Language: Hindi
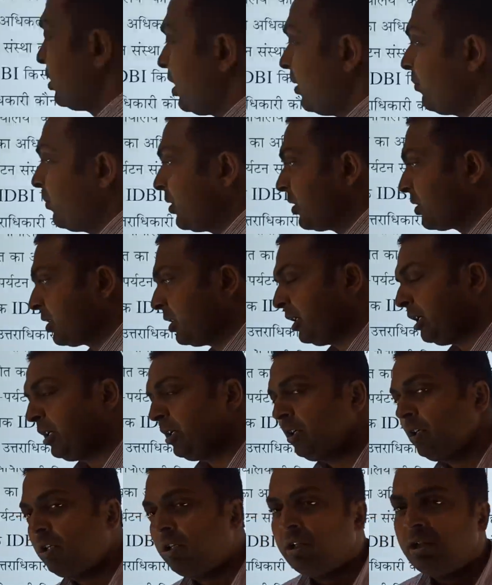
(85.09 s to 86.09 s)
अच्छा प्रश्न
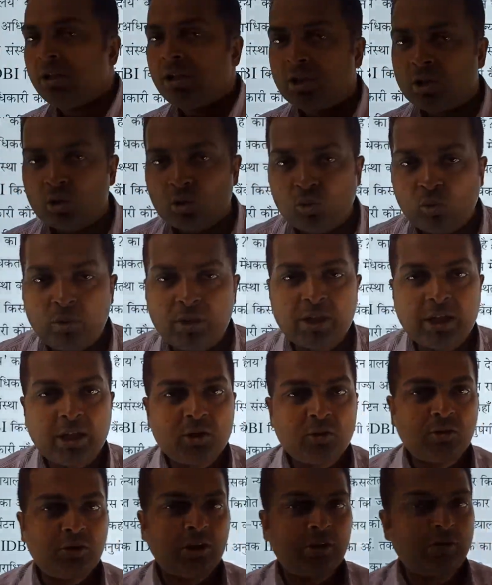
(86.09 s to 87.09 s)
है सूर्य का
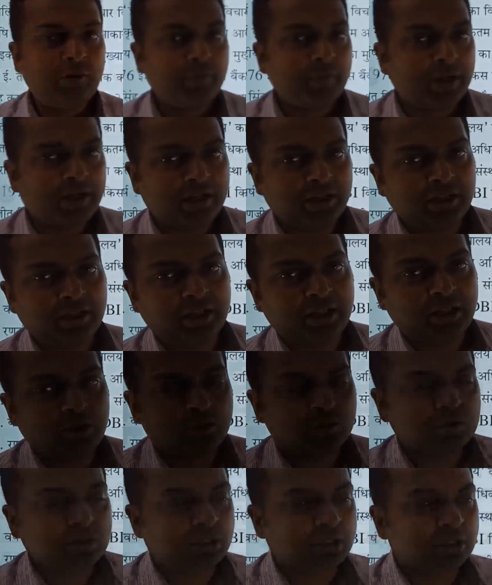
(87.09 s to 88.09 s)
जो द्रव्यमान है
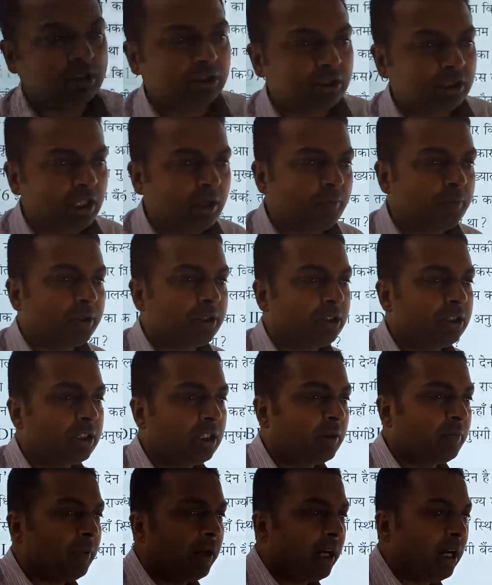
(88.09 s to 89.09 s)
उसका कितना
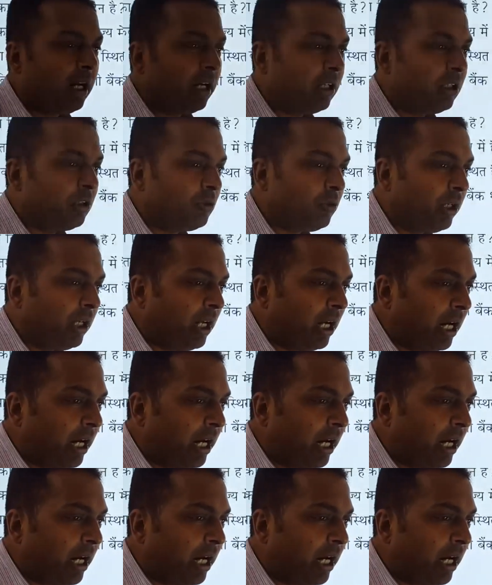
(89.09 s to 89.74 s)
प्रतिशत भाग जो है